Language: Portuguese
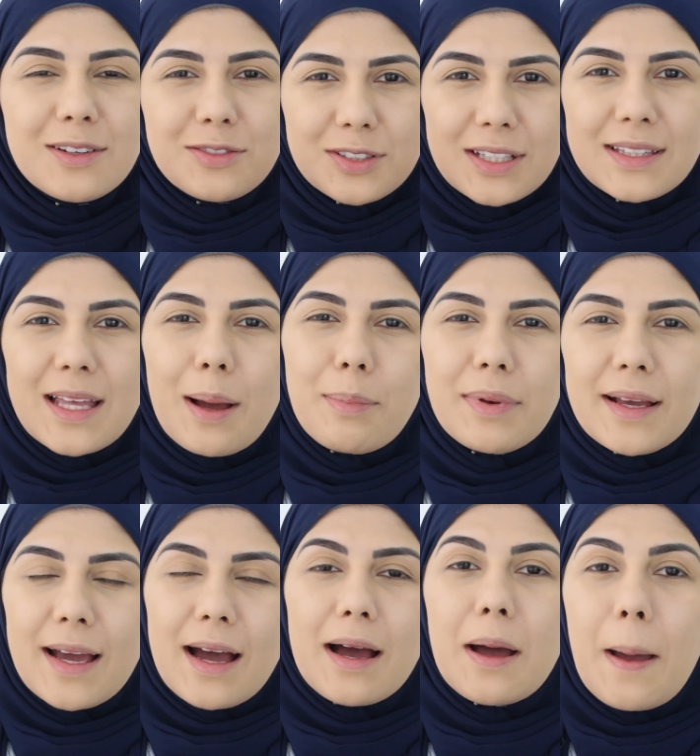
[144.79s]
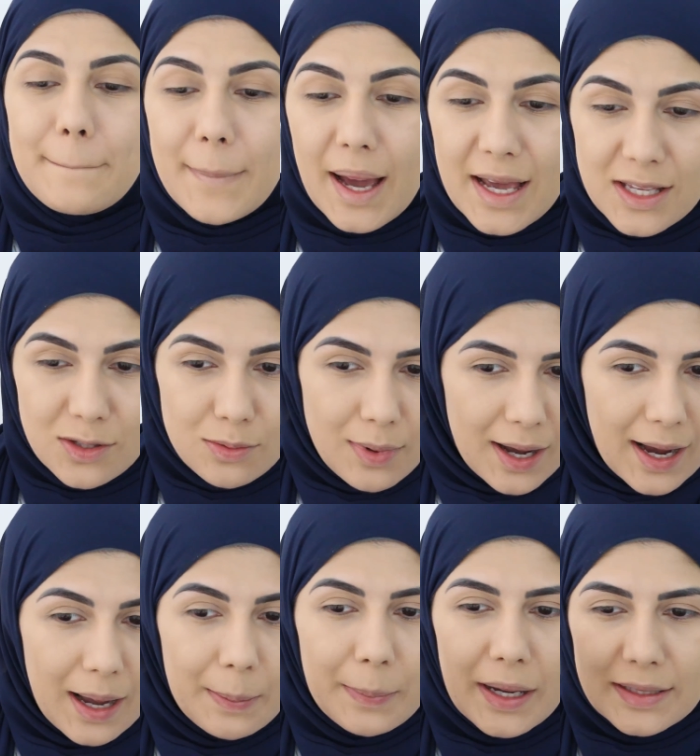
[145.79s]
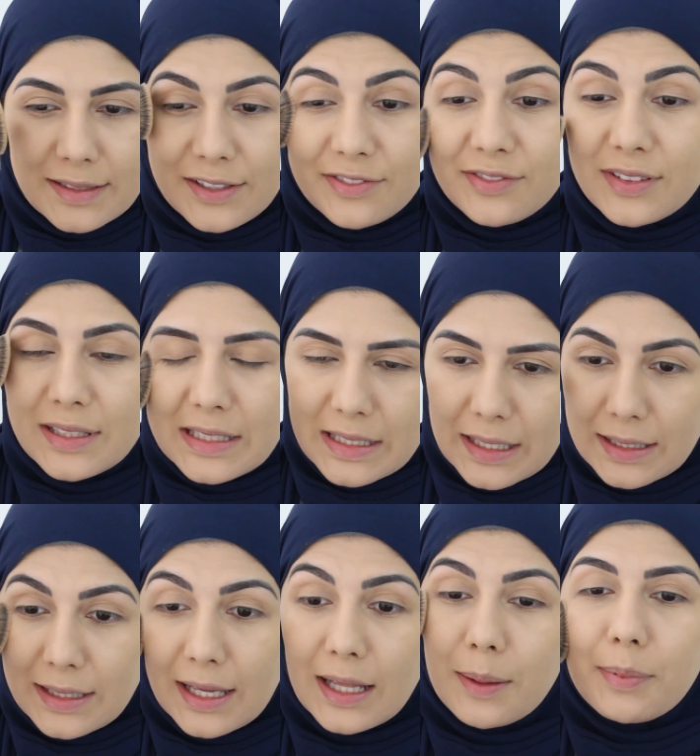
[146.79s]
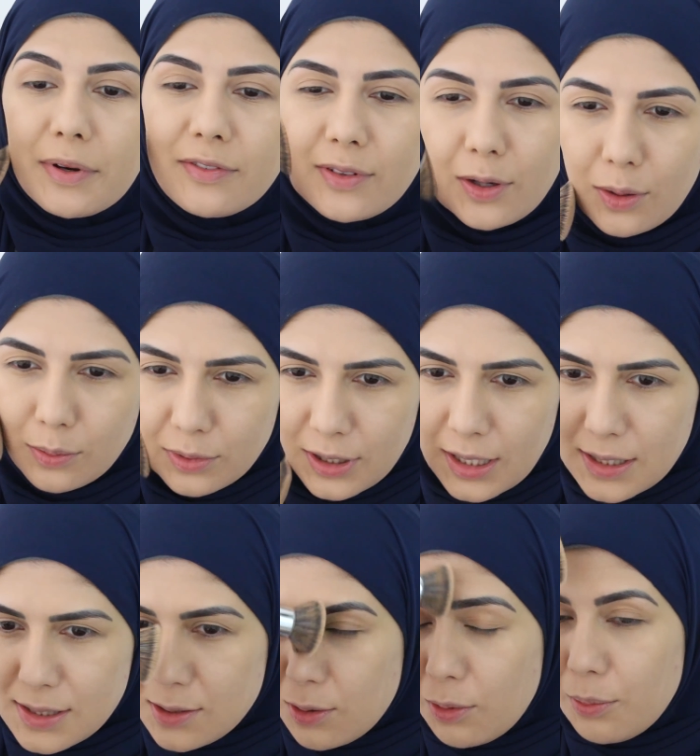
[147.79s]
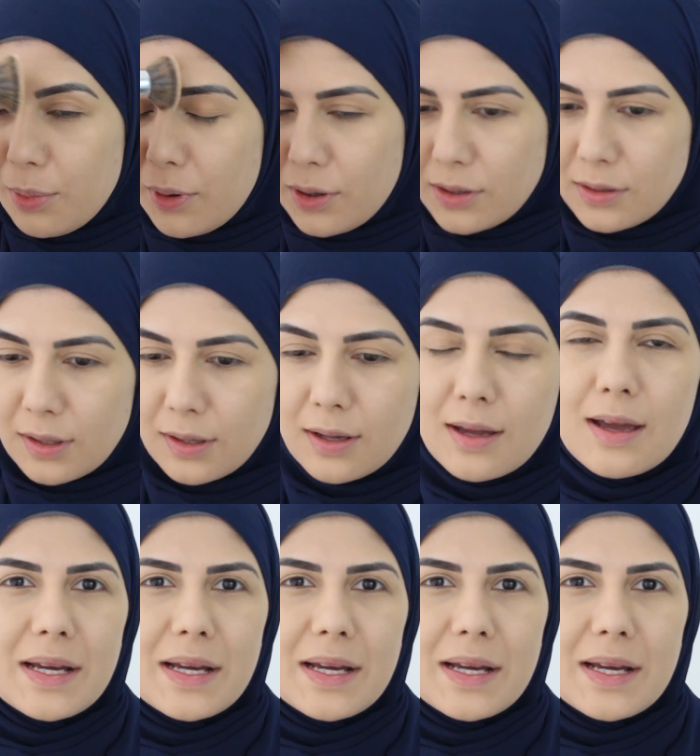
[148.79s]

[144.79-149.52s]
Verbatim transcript: Eu vou tentar aplicar mais uma camada fininha dela pra ver como que ela se comporta.